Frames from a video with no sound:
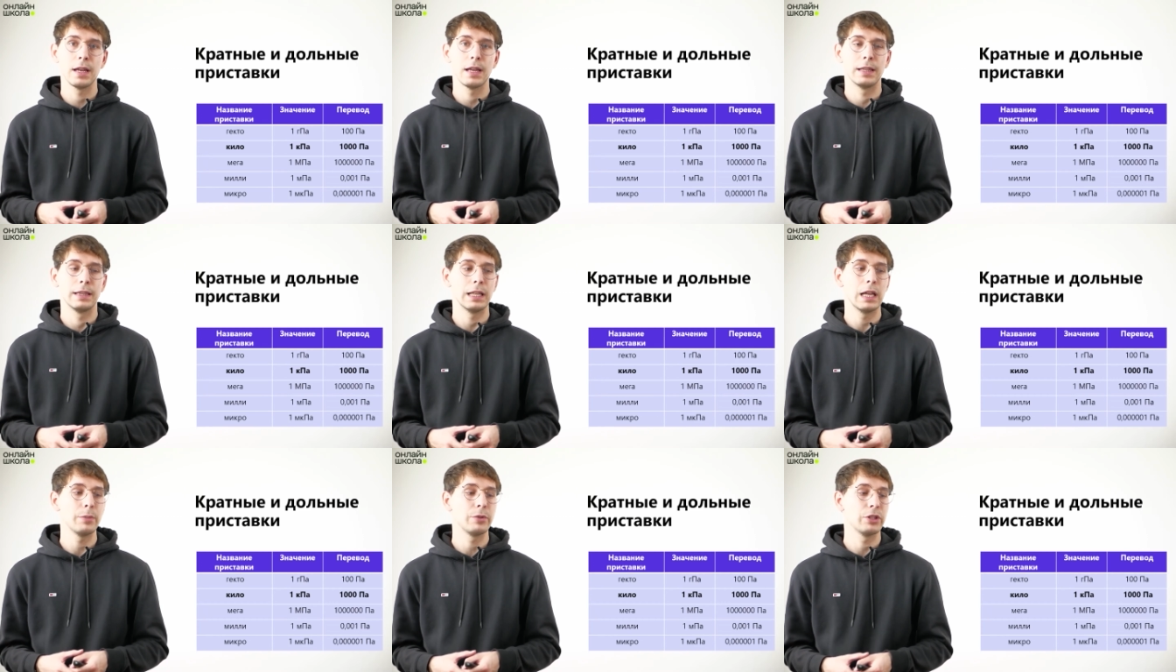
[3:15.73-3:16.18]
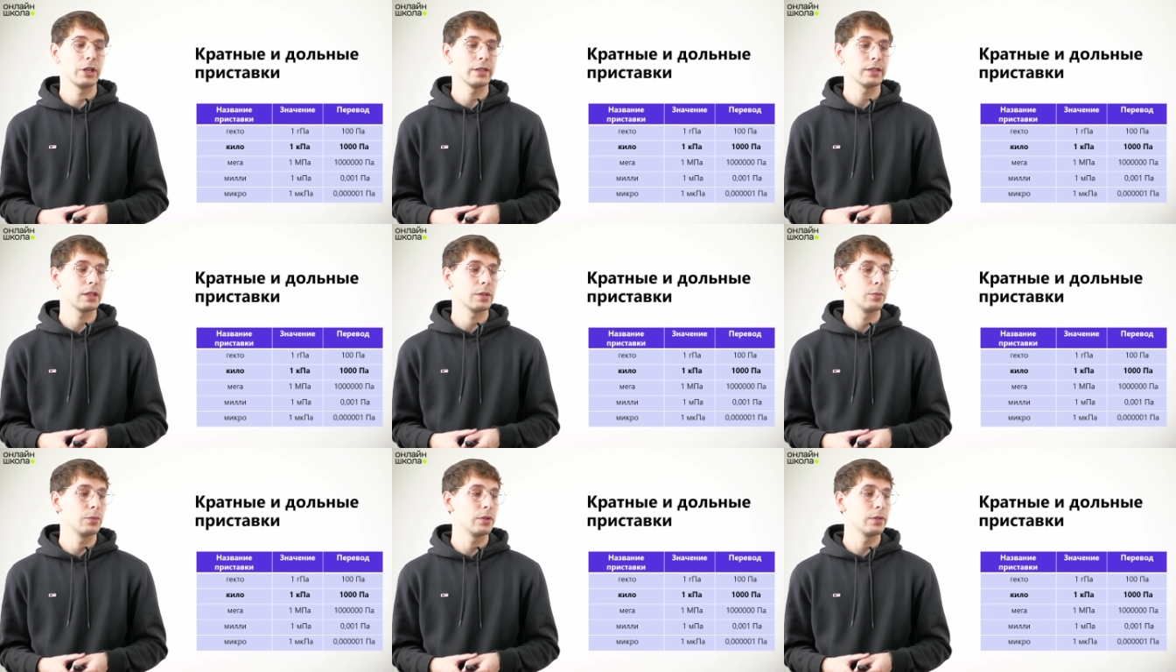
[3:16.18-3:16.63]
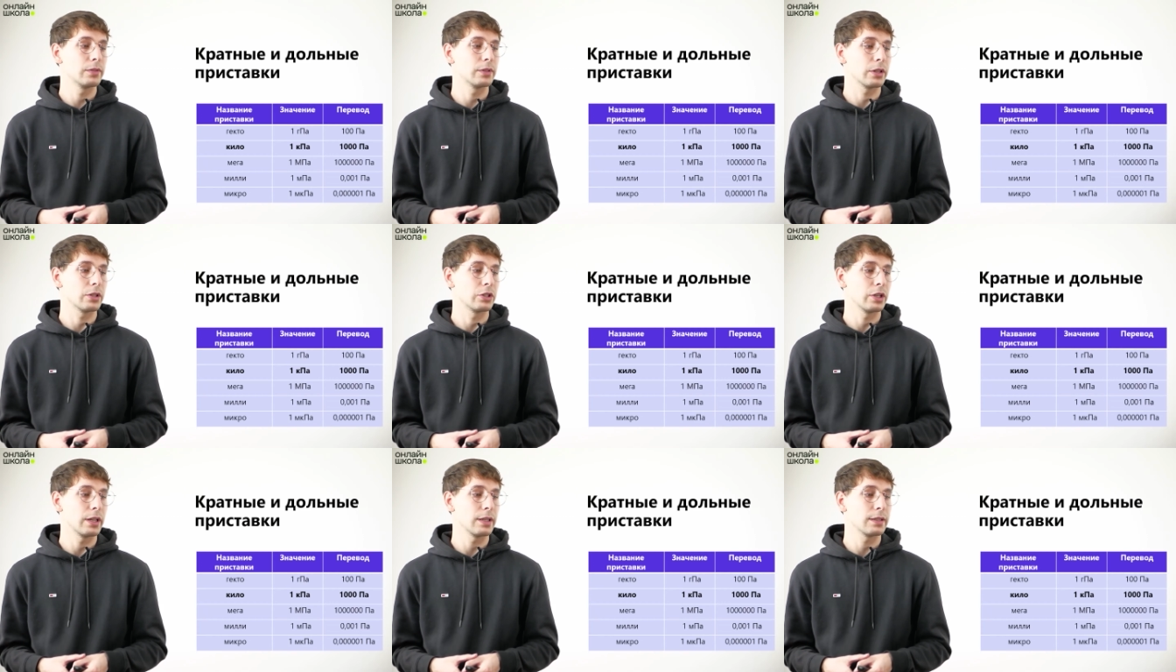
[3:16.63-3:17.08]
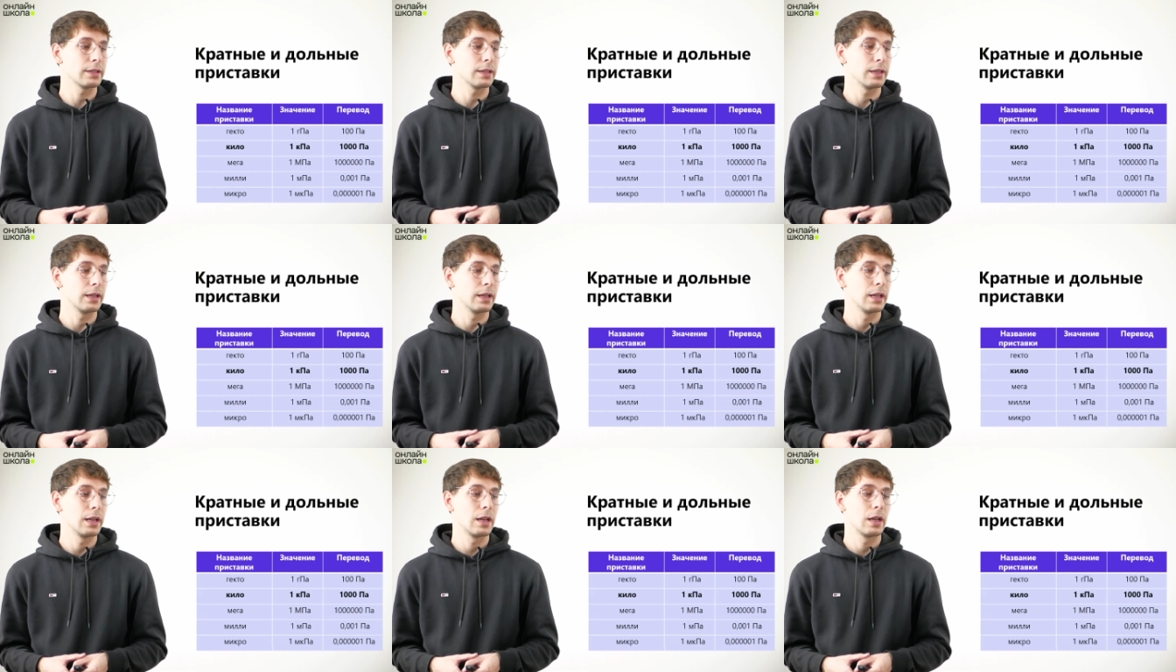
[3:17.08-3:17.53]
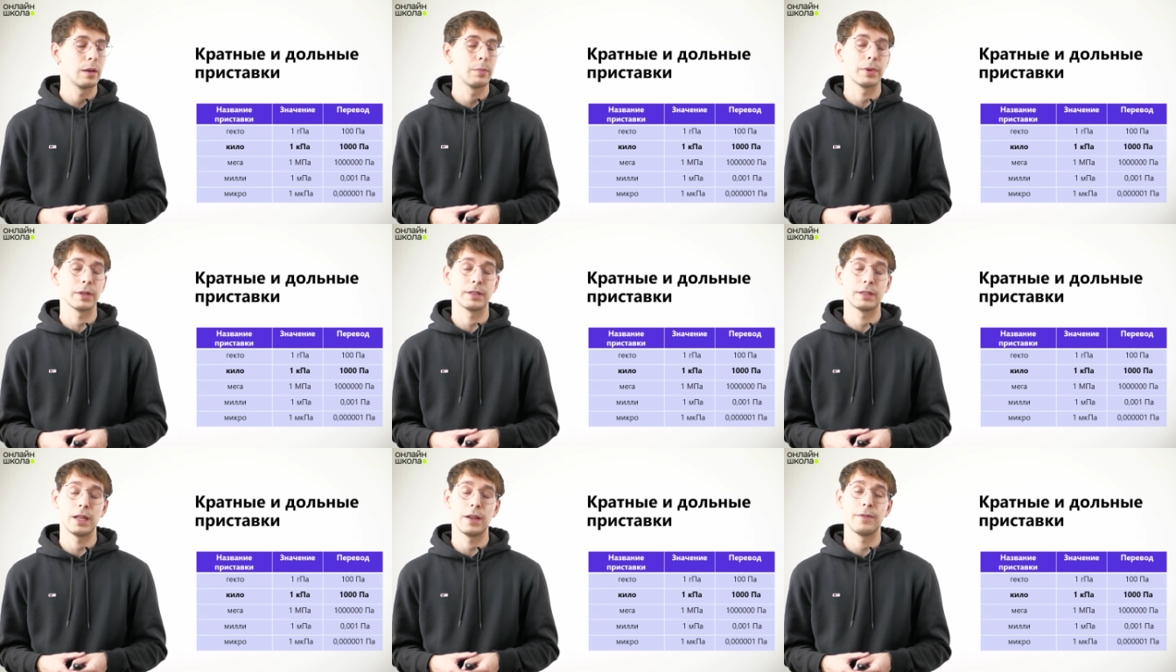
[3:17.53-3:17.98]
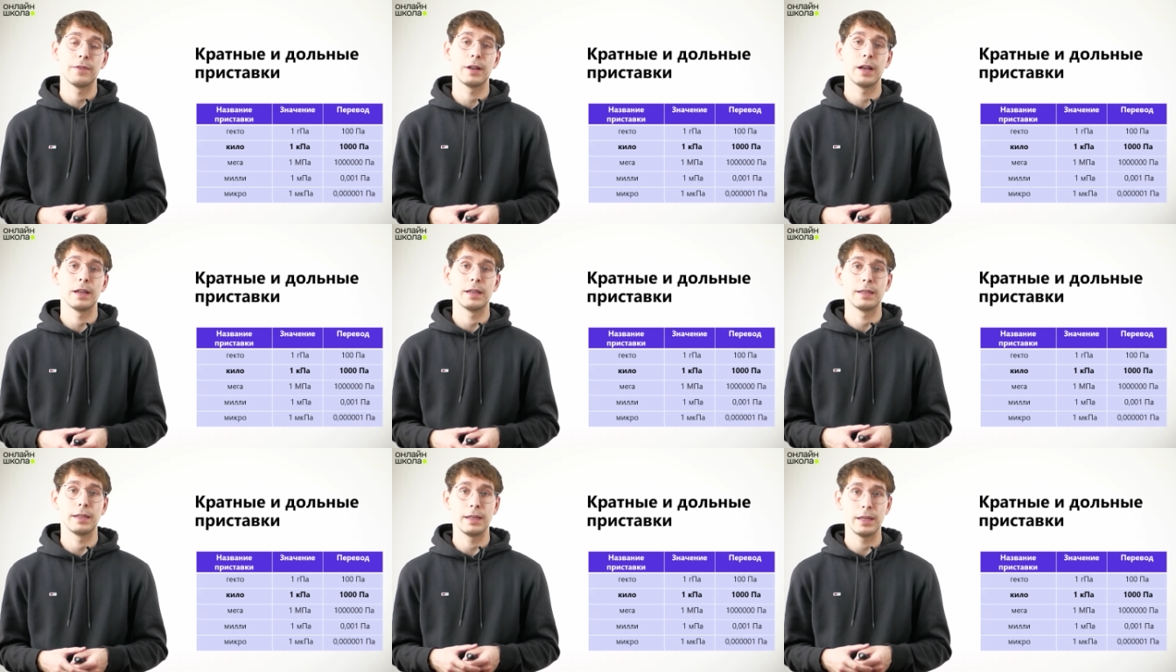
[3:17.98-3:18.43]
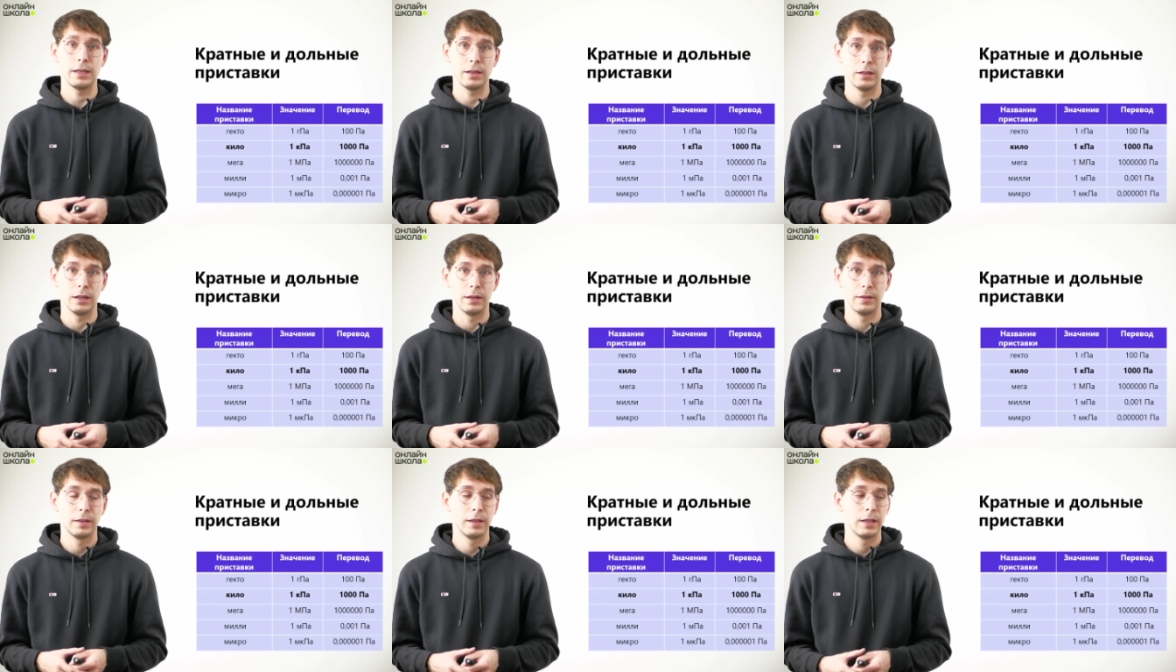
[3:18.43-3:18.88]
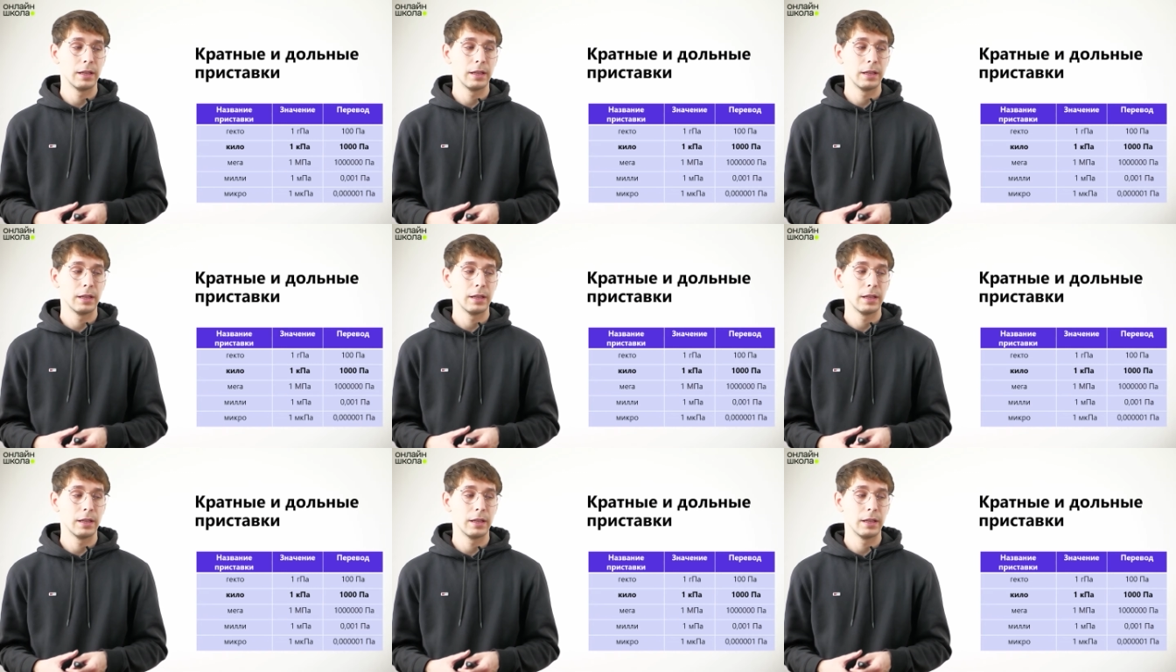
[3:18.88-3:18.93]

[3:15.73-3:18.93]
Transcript: нам часто будет встречаться приставка кило.